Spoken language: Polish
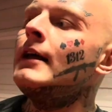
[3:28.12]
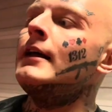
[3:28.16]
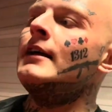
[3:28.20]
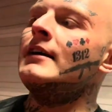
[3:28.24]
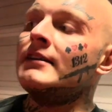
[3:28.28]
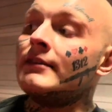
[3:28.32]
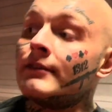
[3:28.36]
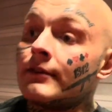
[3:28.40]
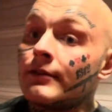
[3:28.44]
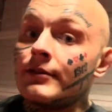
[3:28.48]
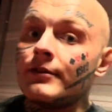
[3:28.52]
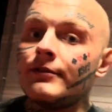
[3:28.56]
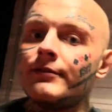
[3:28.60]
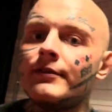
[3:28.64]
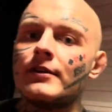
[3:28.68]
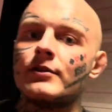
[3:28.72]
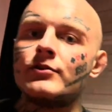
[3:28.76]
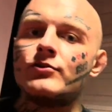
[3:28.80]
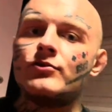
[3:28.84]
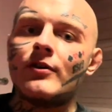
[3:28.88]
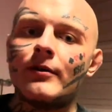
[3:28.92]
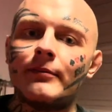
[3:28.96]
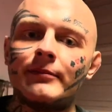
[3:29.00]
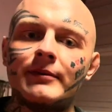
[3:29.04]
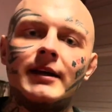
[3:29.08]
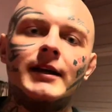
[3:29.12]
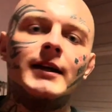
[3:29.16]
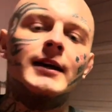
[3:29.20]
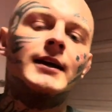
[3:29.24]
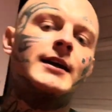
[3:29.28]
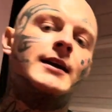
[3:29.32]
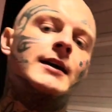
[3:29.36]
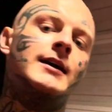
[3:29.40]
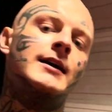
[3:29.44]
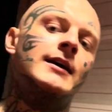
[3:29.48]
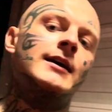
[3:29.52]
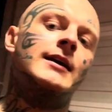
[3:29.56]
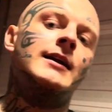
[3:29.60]
No i wjeżdżam, nie?
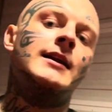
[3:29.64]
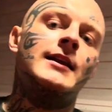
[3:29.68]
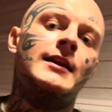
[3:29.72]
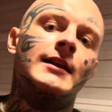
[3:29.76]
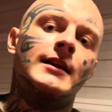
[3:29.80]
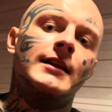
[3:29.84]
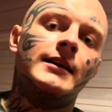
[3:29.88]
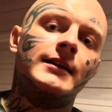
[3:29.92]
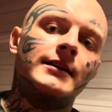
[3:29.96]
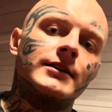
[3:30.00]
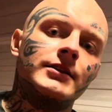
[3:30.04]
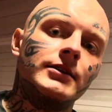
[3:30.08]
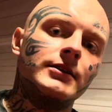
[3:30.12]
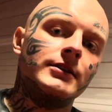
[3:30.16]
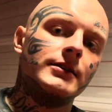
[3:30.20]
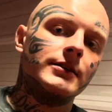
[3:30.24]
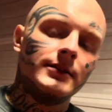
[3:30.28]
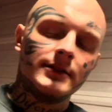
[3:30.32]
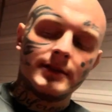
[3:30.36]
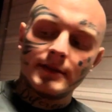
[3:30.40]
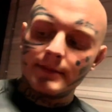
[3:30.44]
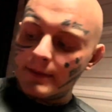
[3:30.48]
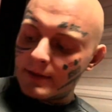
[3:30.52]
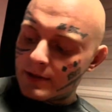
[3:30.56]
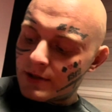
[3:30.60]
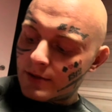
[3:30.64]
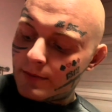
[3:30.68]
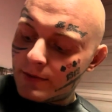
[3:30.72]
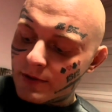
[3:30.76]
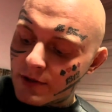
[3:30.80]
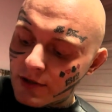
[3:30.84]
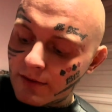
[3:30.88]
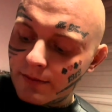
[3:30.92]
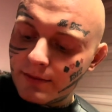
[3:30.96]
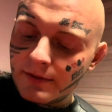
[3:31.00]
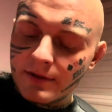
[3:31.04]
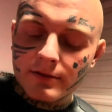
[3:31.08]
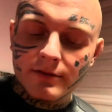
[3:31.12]
zobaczymy, czy to
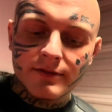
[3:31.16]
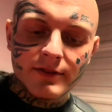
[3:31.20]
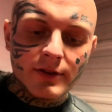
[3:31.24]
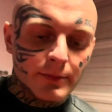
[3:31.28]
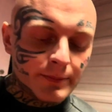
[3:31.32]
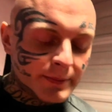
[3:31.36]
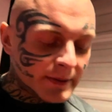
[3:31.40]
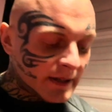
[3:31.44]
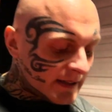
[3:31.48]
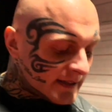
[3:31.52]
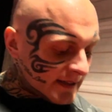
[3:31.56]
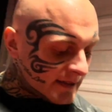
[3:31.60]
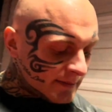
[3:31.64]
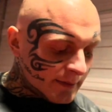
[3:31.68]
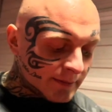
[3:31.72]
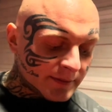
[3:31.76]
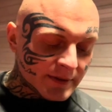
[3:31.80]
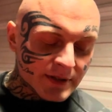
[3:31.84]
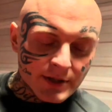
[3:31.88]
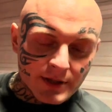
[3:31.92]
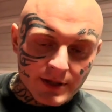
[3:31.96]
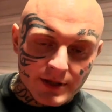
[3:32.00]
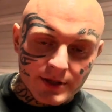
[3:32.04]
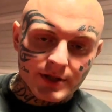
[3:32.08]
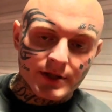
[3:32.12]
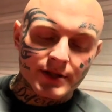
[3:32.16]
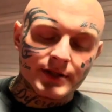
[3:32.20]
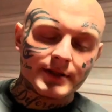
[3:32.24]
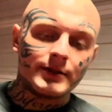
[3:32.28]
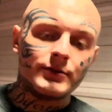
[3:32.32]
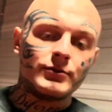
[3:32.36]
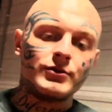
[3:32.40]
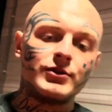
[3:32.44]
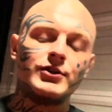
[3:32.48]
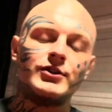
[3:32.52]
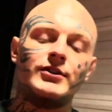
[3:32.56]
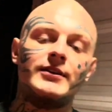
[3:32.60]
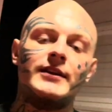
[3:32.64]
będą dwie operacje. Mam nadzieję, że skończy
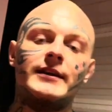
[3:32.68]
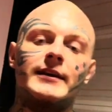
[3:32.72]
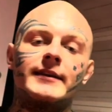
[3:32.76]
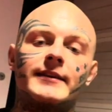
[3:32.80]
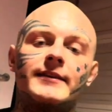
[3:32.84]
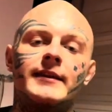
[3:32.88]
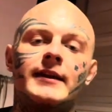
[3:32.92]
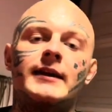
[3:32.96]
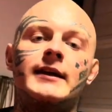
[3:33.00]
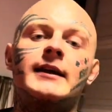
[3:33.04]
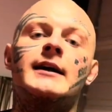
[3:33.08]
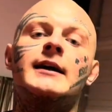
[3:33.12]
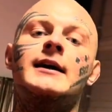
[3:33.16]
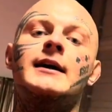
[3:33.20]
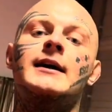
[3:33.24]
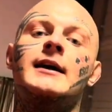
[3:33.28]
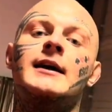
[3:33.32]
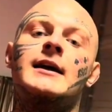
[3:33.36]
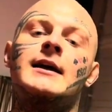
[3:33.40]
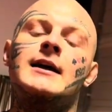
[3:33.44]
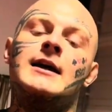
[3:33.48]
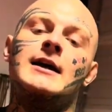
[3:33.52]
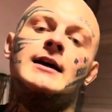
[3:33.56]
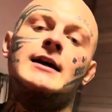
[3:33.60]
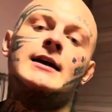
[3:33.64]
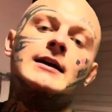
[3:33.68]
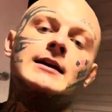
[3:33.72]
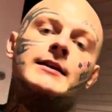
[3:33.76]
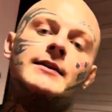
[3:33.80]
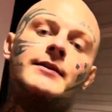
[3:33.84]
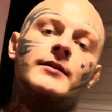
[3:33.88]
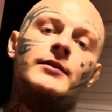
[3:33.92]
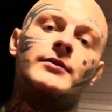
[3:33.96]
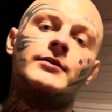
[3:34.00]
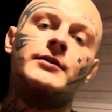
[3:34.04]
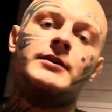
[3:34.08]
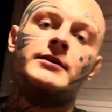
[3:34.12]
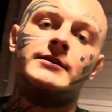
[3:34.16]
się na jednej. No
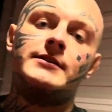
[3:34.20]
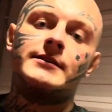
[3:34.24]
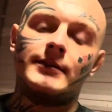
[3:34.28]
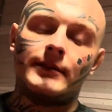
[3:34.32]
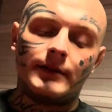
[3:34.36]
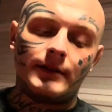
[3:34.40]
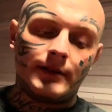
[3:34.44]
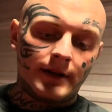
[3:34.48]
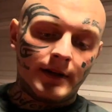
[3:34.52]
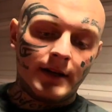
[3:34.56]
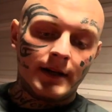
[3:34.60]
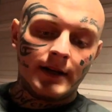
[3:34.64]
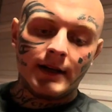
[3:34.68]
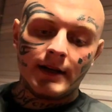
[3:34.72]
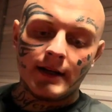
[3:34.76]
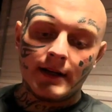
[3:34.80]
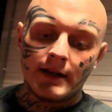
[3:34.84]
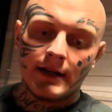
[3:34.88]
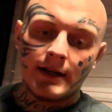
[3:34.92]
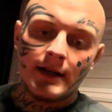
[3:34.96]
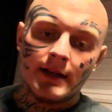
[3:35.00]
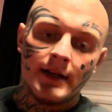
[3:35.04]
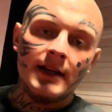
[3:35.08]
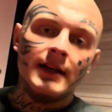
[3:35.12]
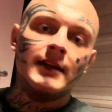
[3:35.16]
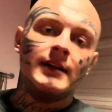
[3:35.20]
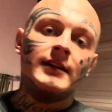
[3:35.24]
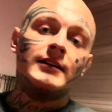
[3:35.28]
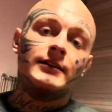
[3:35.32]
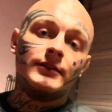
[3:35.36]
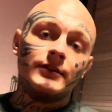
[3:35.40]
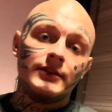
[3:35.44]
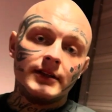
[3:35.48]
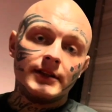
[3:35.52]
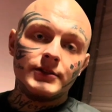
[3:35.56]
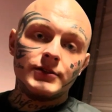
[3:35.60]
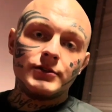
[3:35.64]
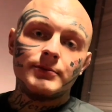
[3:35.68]
i co? No i
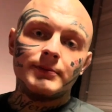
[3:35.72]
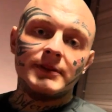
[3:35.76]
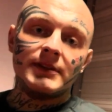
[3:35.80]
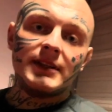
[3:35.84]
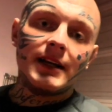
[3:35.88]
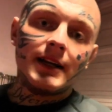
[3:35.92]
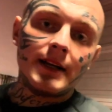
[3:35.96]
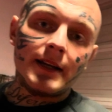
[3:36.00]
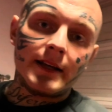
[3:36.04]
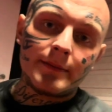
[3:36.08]
lecimy dalej.